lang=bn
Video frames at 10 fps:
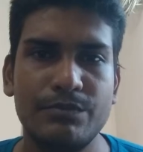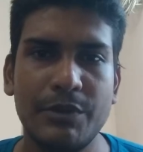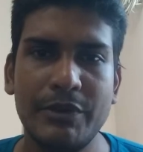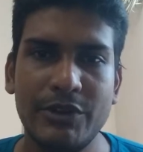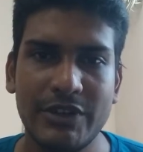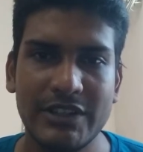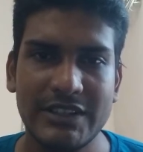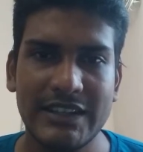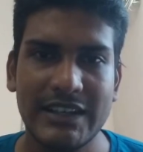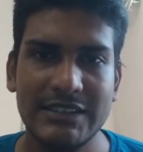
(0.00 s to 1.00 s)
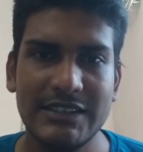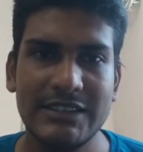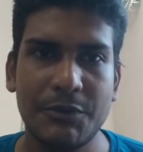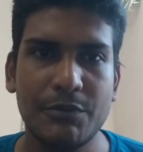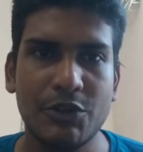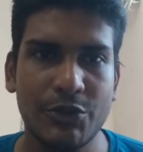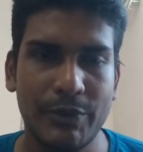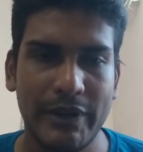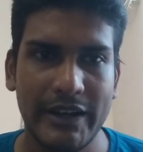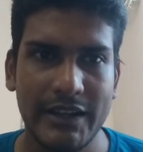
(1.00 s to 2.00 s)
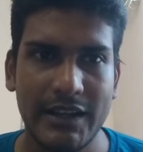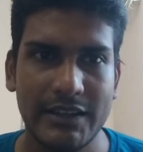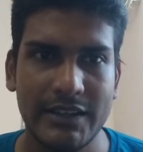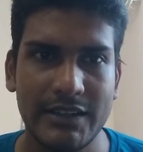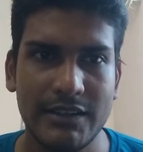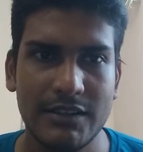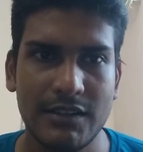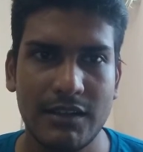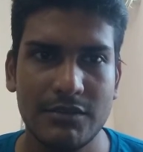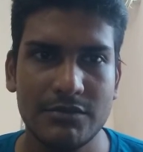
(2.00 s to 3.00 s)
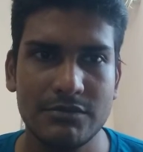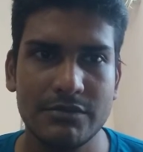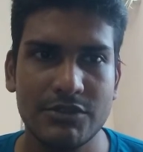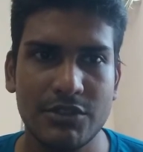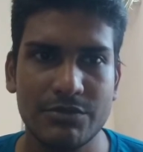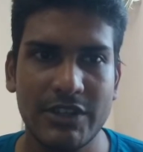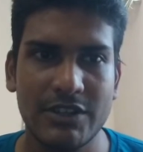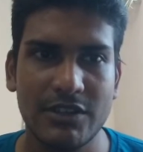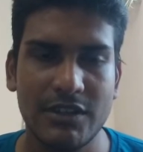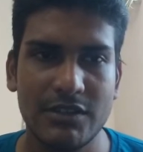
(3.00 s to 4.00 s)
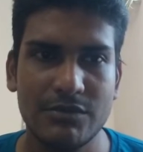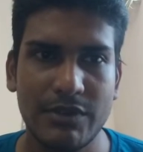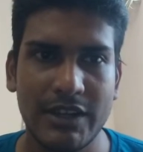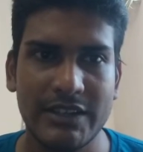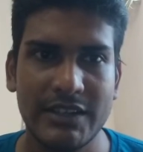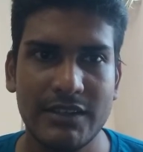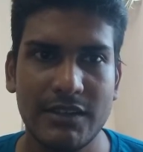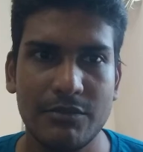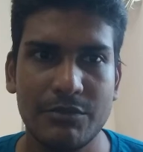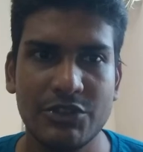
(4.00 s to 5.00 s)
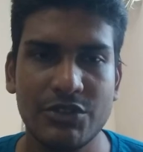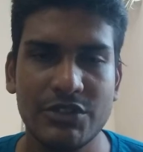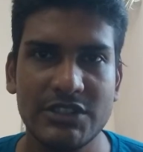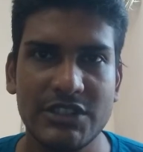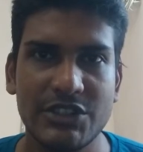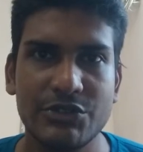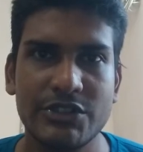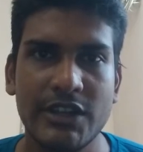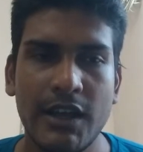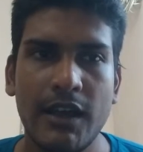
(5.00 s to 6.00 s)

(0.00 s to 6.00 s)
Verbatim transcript: বিভিন্ন ক্ষেত্রে দেখা যায় যেমন বর্তমানে একটি জব একটি বিষয় রয়েছে সেটি হচ্ছে